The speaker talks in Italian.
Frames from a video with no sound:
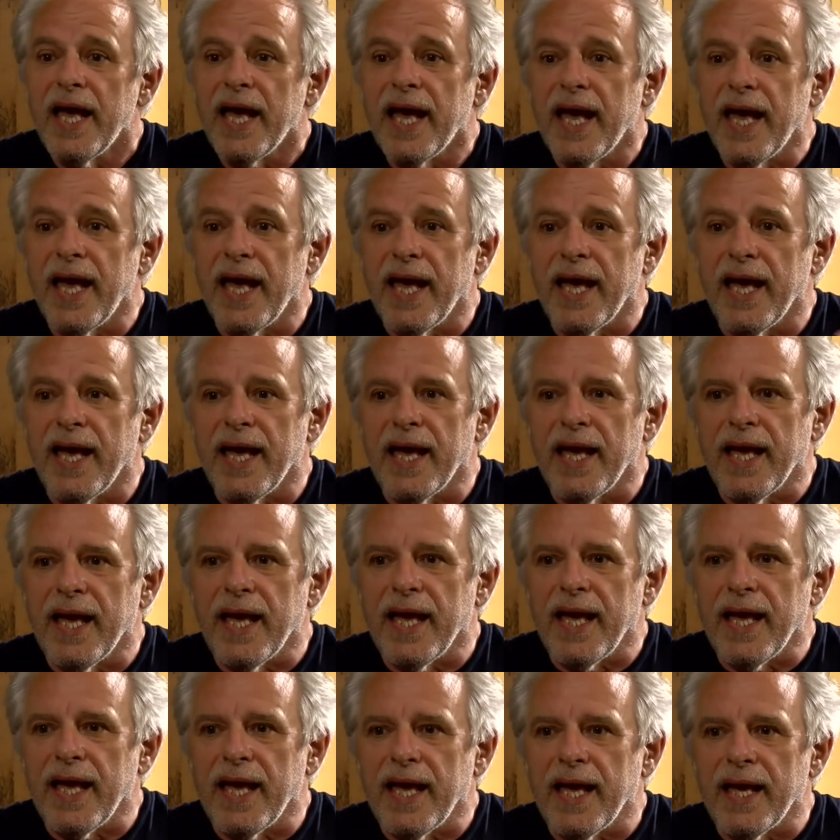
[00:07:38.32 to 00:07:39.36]

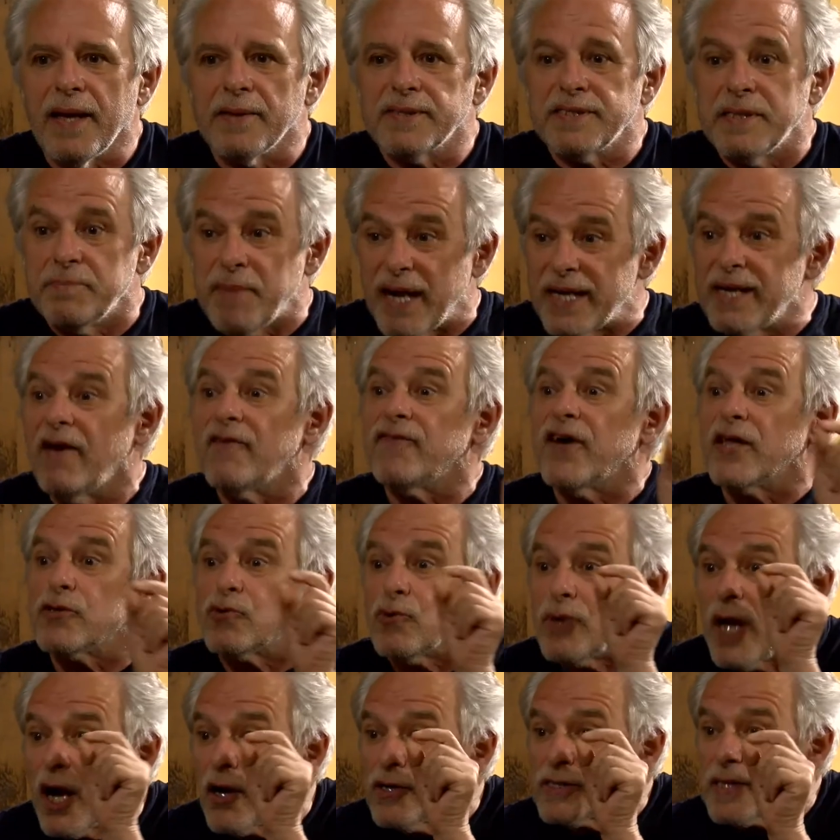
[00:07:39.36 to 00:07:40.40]
e, eh, sì, ma lì aveva
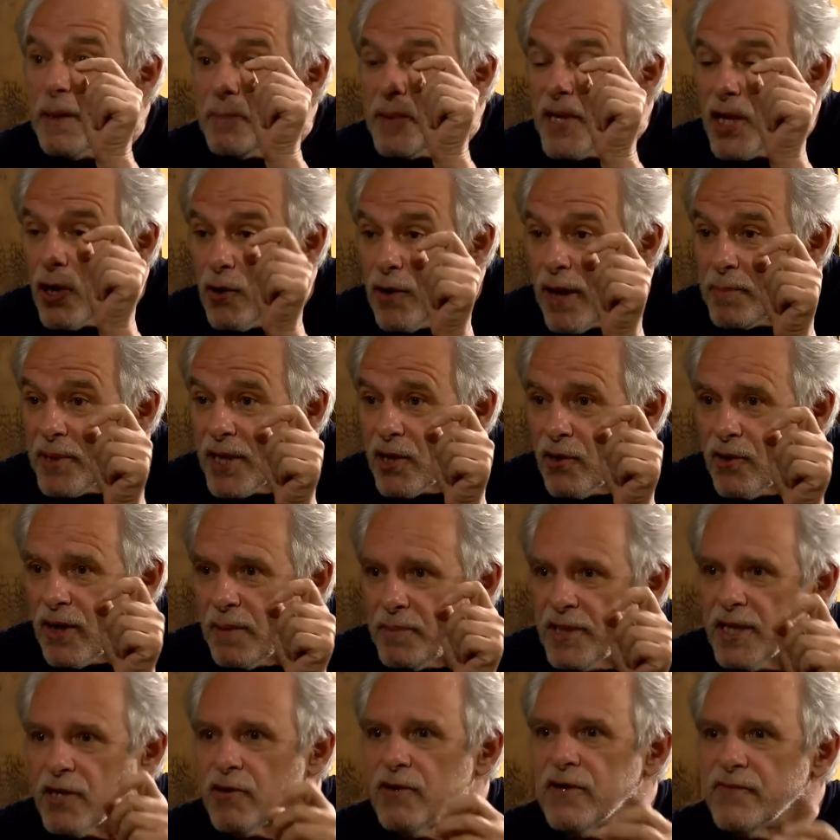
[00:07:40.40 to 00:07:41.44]
fatto una cosa piccola, piccola,
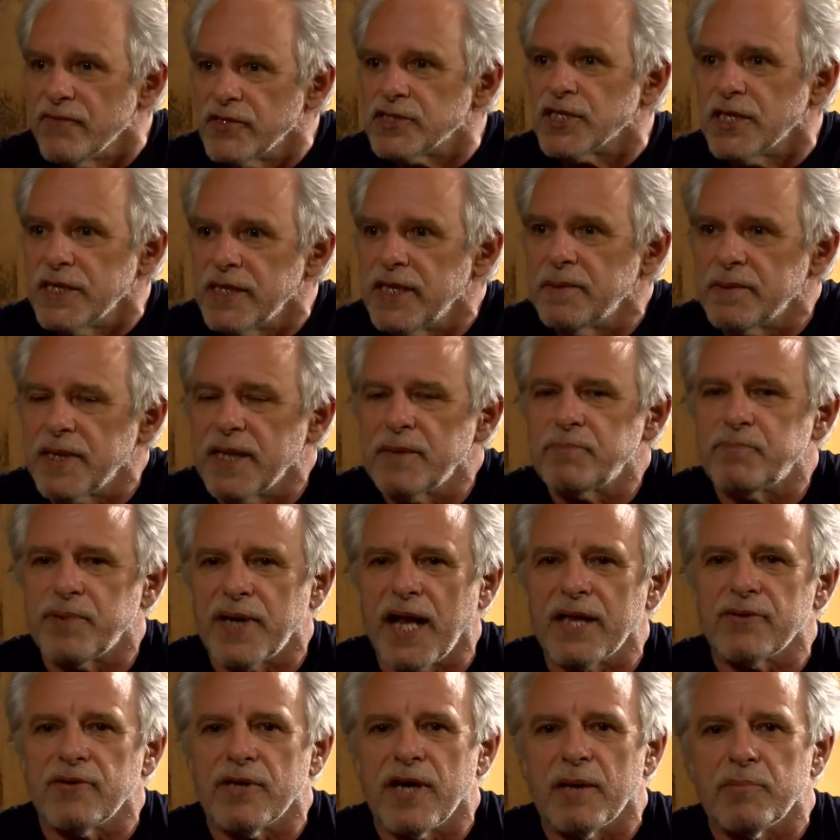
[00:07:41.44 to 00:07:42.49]
piccola, invece lì nel
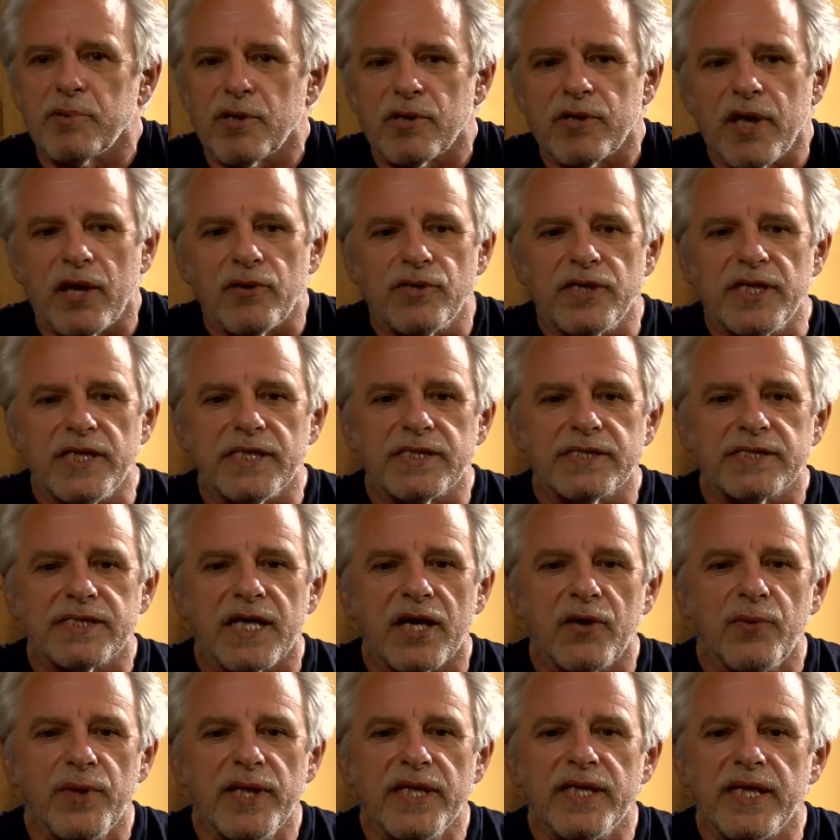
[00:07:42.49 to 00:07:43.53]
Prato era
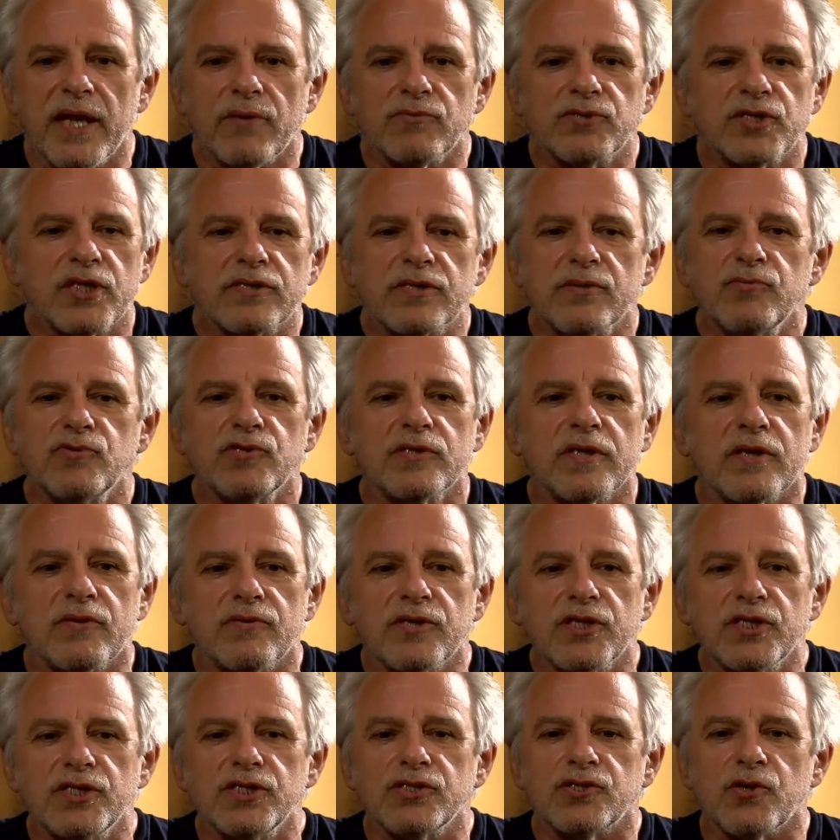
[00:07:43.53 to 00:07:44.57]
protagonista. Quindi a un certo punto hanno
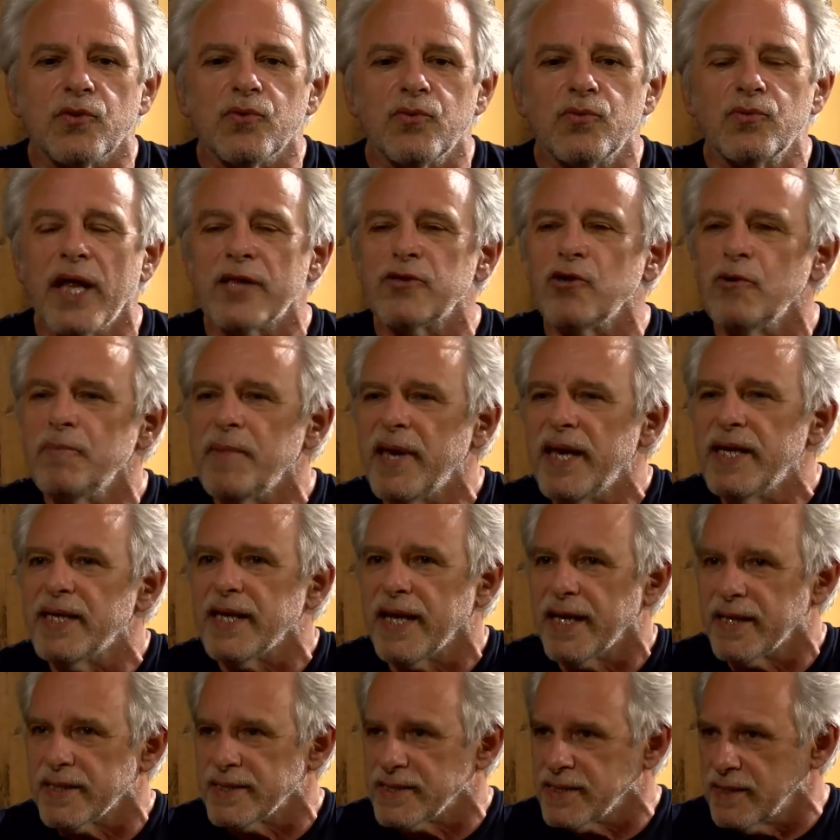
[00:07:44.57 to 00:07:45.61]
deciso una
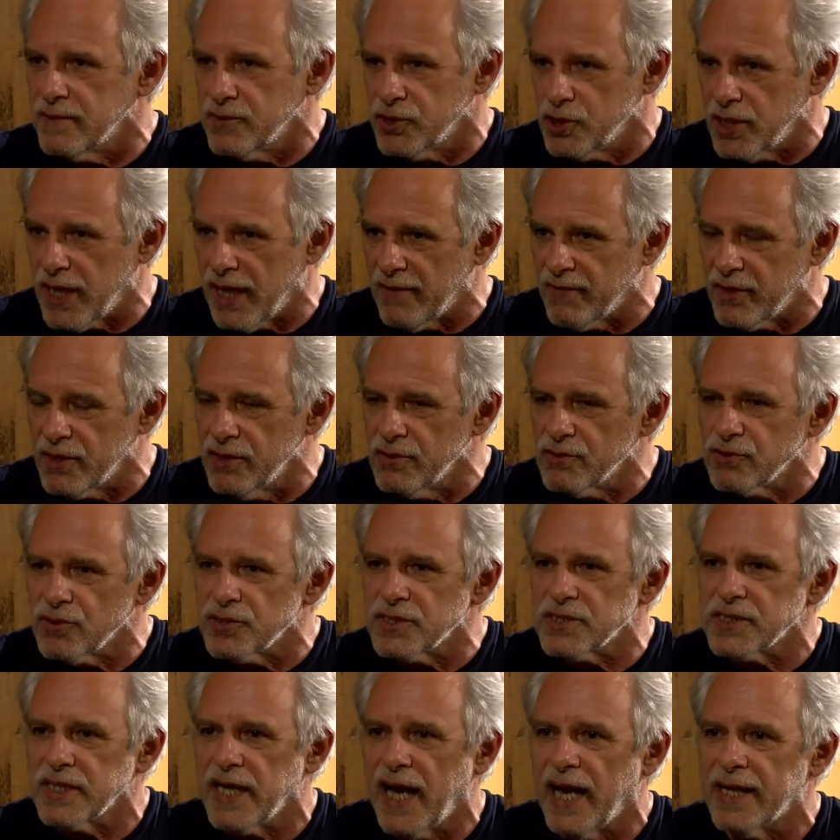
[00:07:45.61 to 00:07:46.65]
domenica giravano in
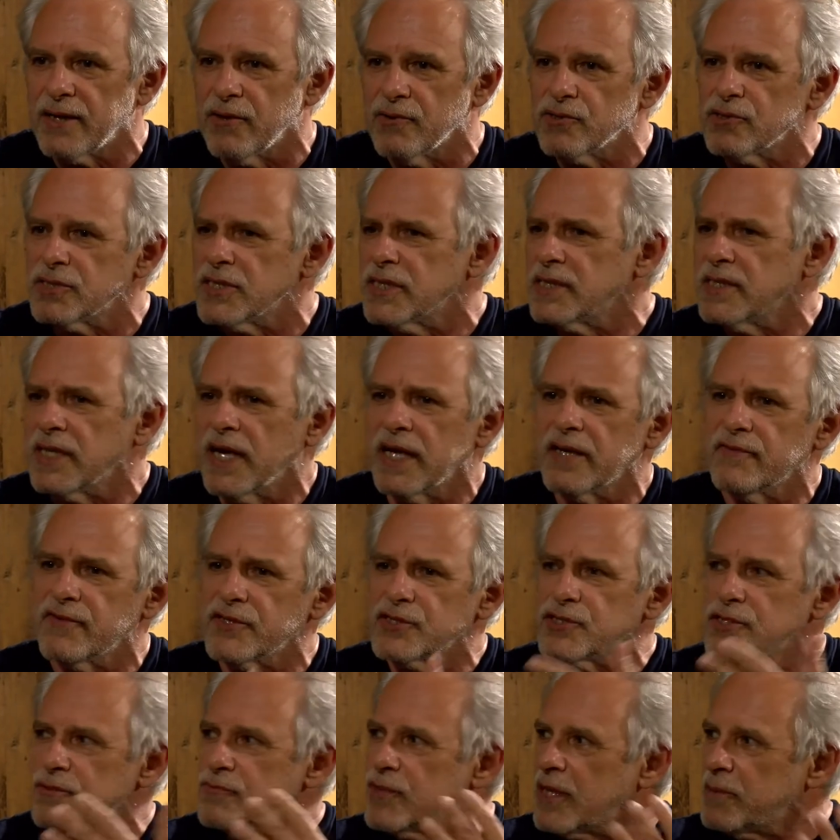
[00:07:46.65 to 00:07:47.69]
Toscana, hanno detto senti Lani
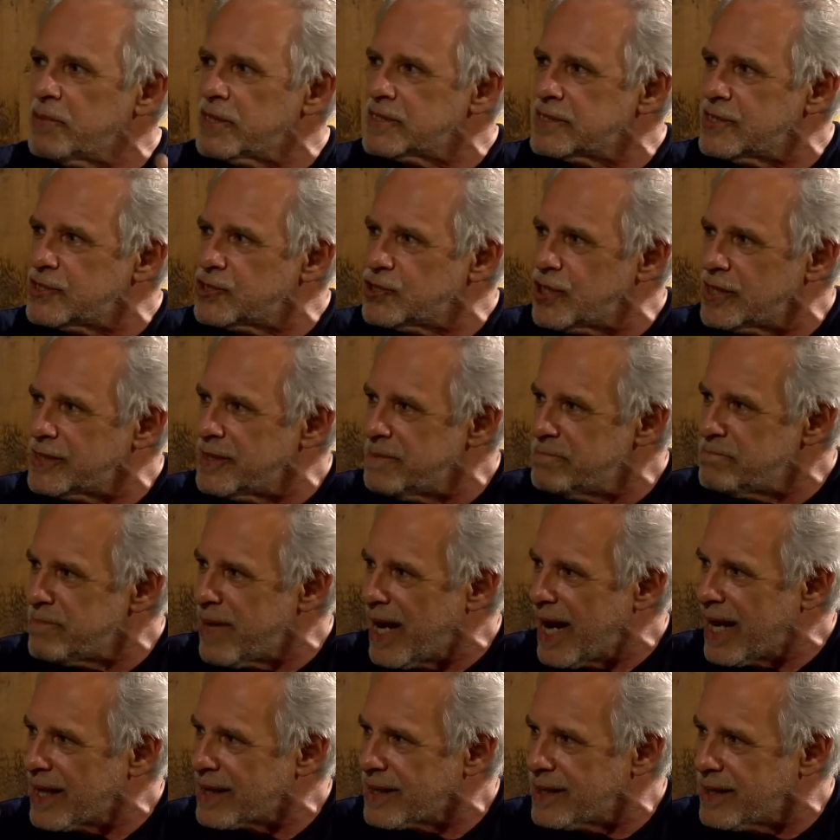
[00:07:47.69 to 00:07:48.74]
facciamo una passeggiata in
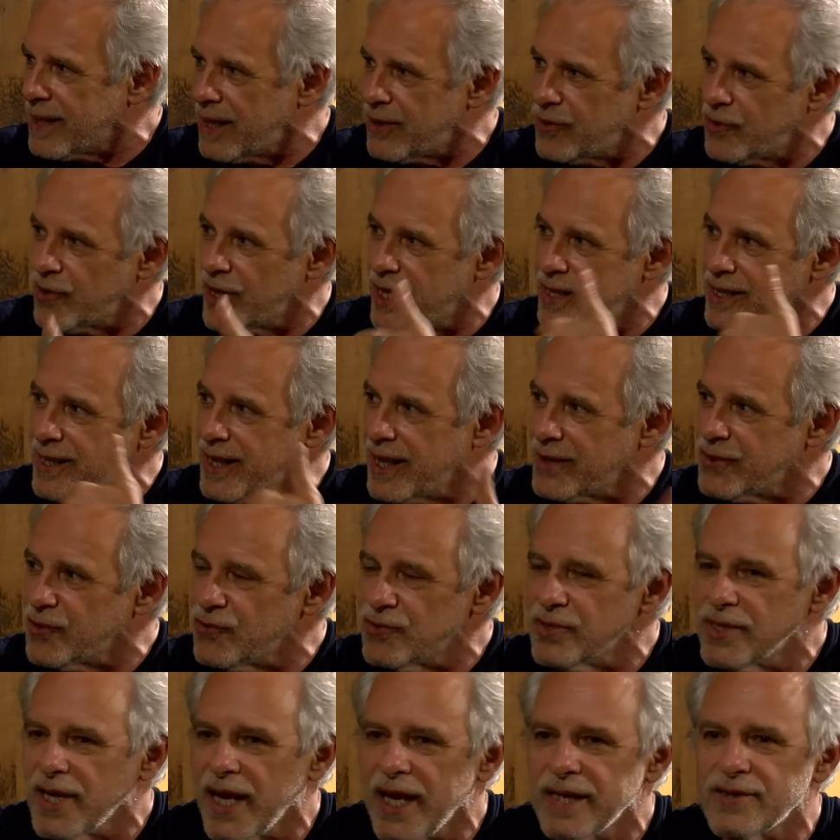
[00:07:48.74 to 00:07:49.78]
macchina, l'hanno caricato
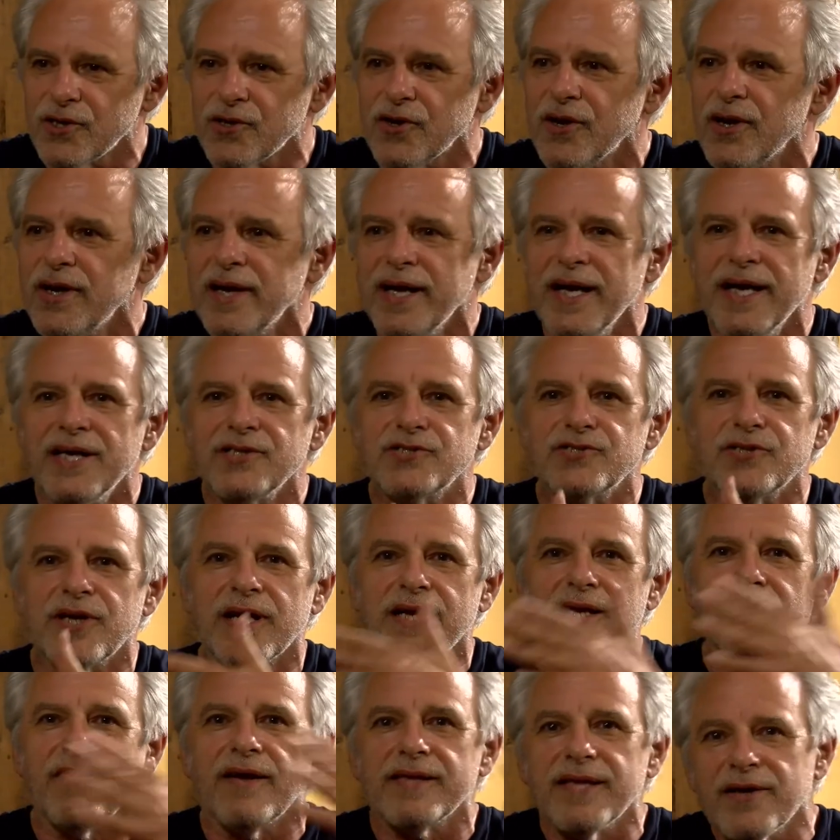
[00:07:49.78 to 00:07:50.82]
dietro, sono
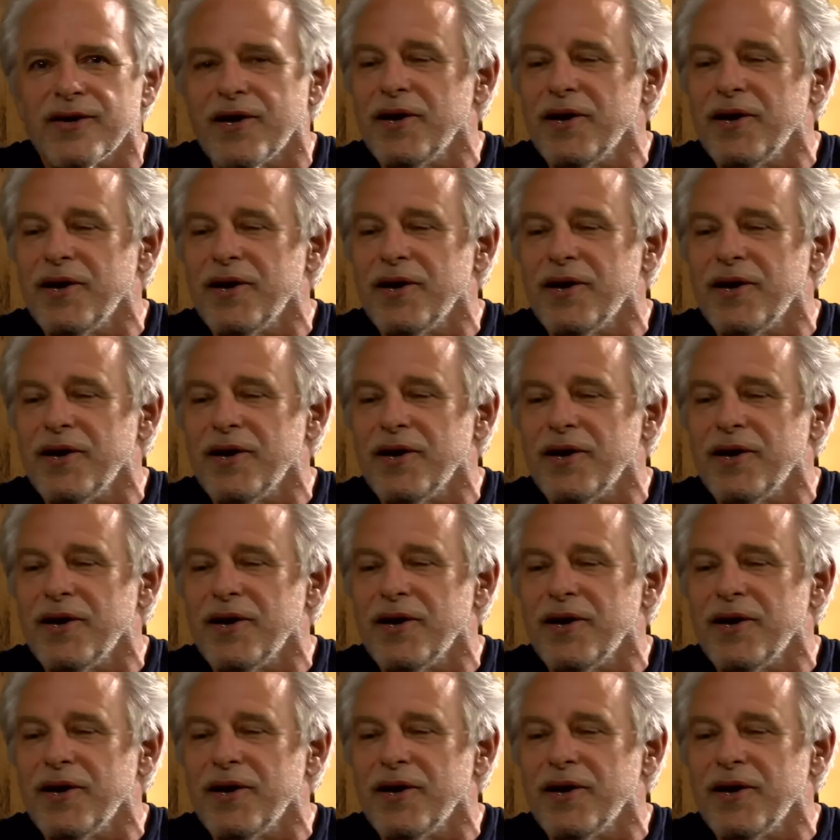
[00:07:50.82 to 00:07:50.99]
arrivati e